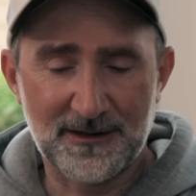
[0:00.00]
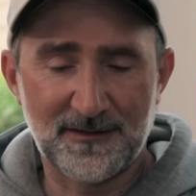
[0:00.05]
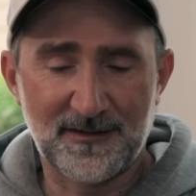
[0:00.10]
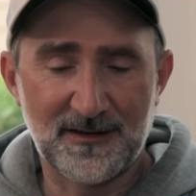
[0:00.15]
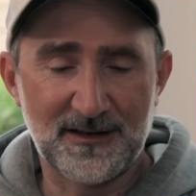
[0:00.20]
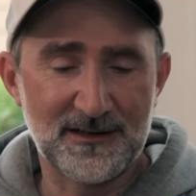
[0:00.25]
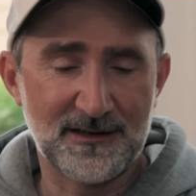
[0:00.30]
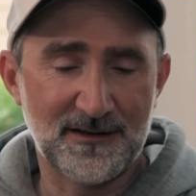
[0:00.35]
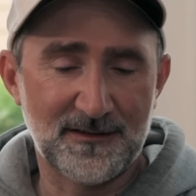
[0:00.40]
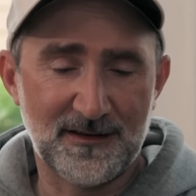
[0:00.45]
ihr
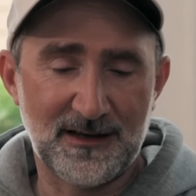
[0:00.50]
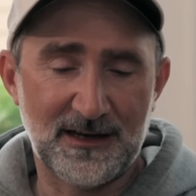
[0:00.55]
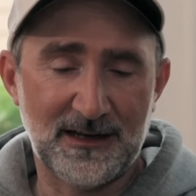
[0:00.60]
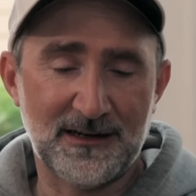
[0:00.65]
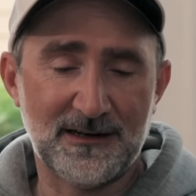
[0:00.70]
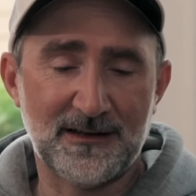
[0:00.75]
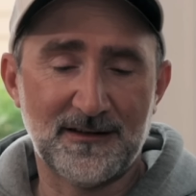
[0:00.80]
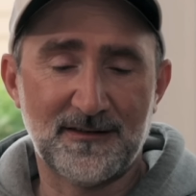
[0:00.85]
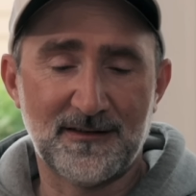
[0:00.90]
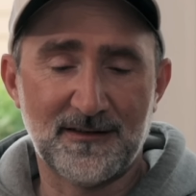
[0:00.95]
sicher
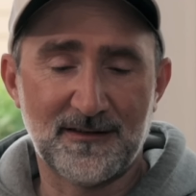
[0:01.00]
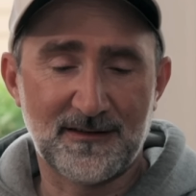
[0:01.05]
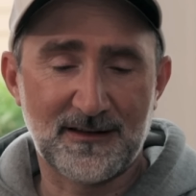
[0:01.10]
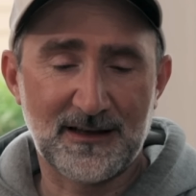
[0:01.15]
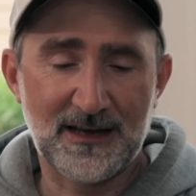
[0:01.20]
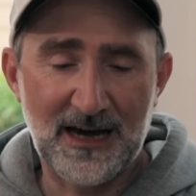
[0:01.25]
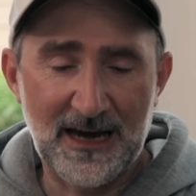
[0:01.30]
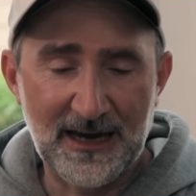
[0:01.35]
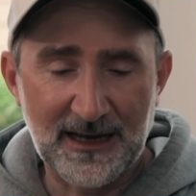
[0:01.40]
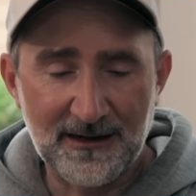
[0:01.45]
sein, dass das
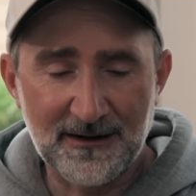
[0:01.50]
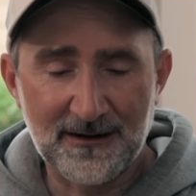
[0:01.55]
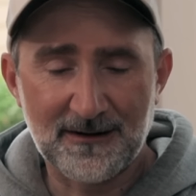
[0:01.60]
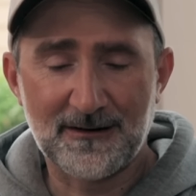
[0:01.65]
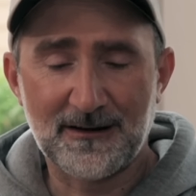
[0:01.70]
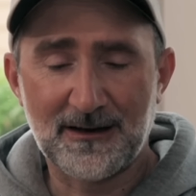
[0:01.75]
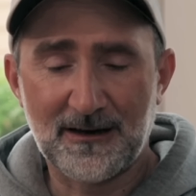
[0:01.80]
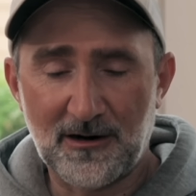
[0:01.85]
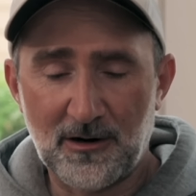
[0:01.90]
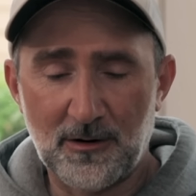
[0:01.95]

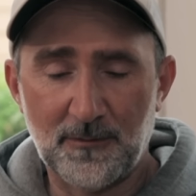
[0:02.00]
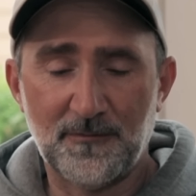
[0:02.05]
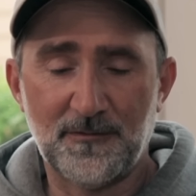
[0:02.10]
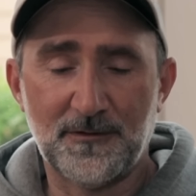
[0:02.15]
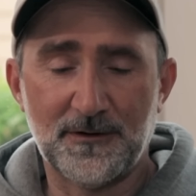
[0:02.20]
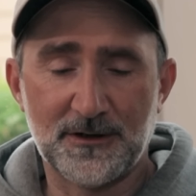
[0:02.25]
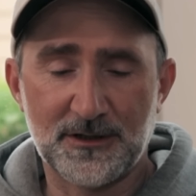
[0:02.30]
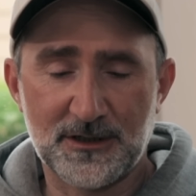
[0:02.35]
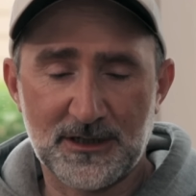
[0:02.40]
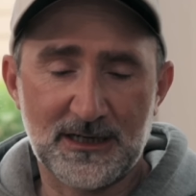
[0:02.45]
keinen
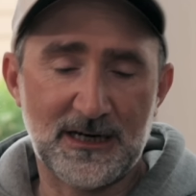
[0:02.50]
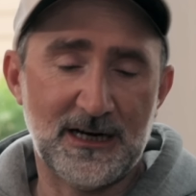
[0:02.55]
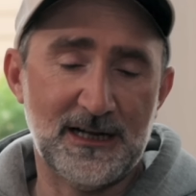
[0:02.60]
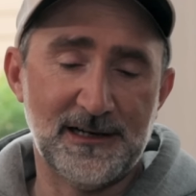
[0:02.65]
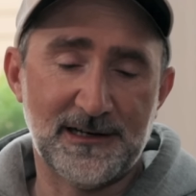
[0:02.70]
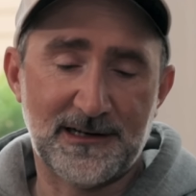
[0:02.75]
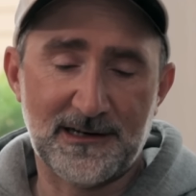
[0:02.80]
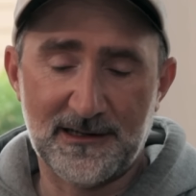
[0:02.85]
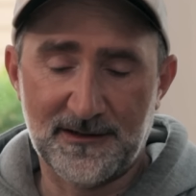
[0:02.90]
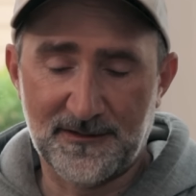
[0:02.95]
Raubfisch
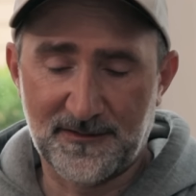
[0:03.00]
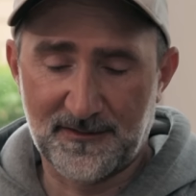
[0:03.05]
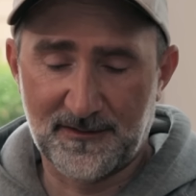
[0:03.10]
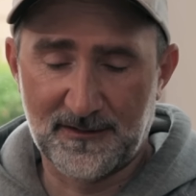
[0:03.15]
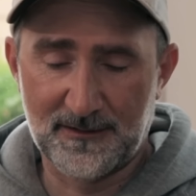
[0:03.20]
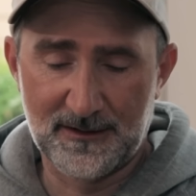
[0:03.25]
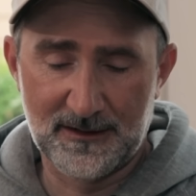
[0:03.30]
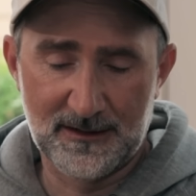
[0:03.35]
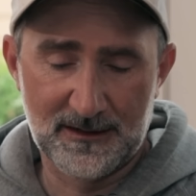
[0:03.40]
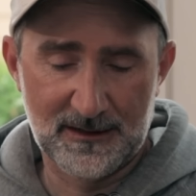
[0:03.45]
kalt
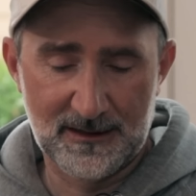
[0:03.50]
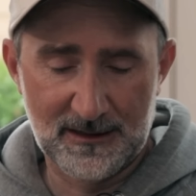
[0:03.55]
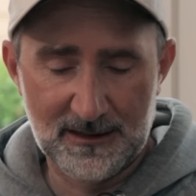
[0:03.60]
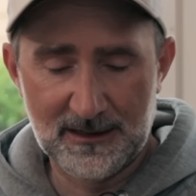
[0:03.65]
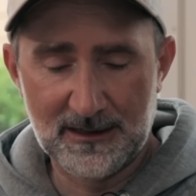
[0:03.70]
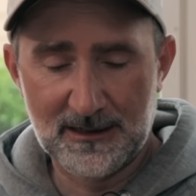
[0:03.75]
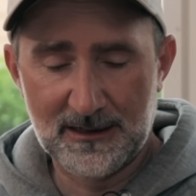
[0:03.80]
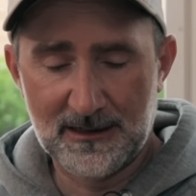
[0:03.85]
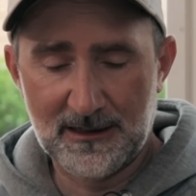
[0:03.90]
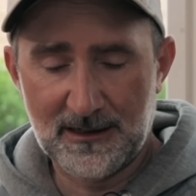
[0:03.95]
lässt.
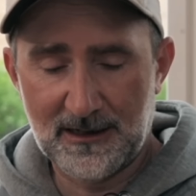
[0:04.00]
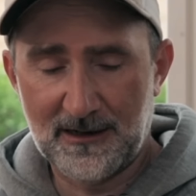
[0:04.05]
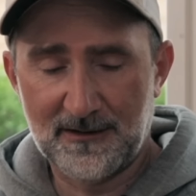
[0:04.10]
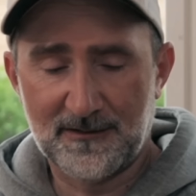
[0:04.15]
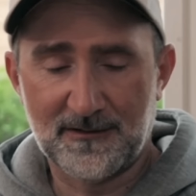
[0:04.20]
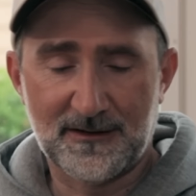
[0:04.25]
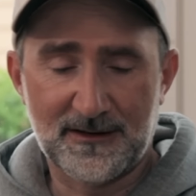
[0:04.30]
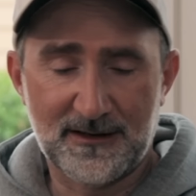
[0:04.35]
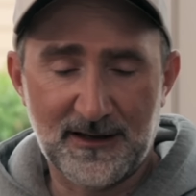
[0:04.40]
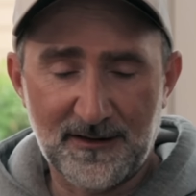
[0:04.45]

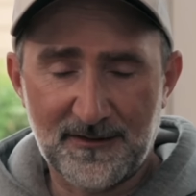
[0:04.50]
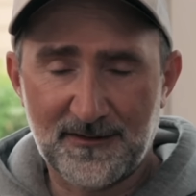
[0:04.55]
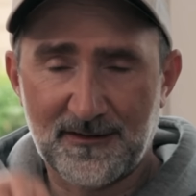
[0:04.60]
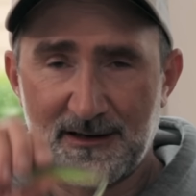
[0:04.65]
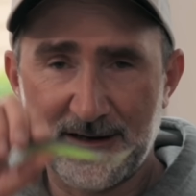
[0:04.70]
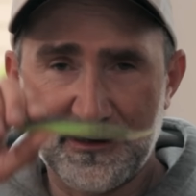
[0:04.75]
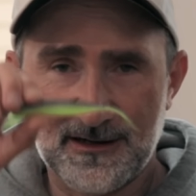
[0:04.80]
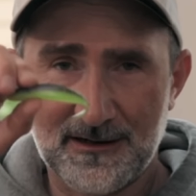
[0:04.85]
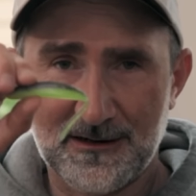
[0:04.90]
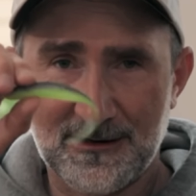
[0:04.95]
Also das
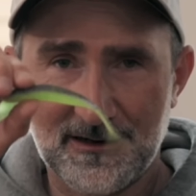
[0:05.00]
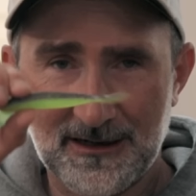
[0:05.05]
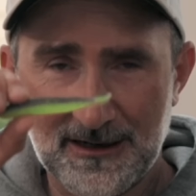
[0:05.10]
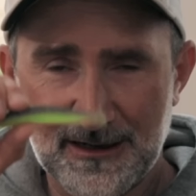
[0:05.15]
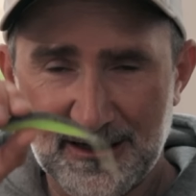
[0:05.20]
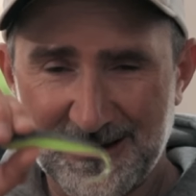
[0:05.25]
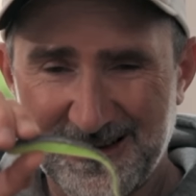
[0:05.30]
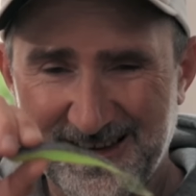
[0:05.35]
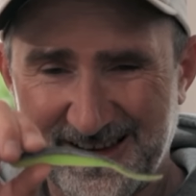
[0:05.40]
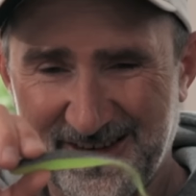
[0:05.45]
hier
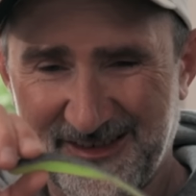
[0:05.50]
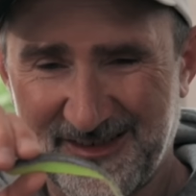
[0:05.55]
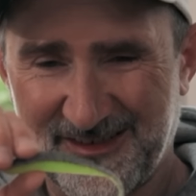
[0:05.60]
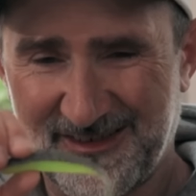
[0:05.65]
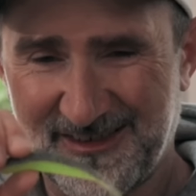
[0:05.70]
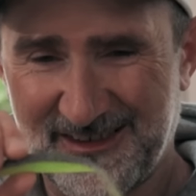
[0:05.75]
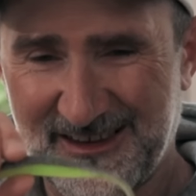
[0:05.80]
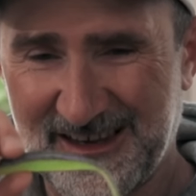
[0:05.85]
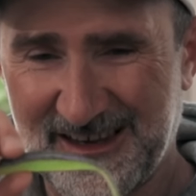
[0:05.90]
ist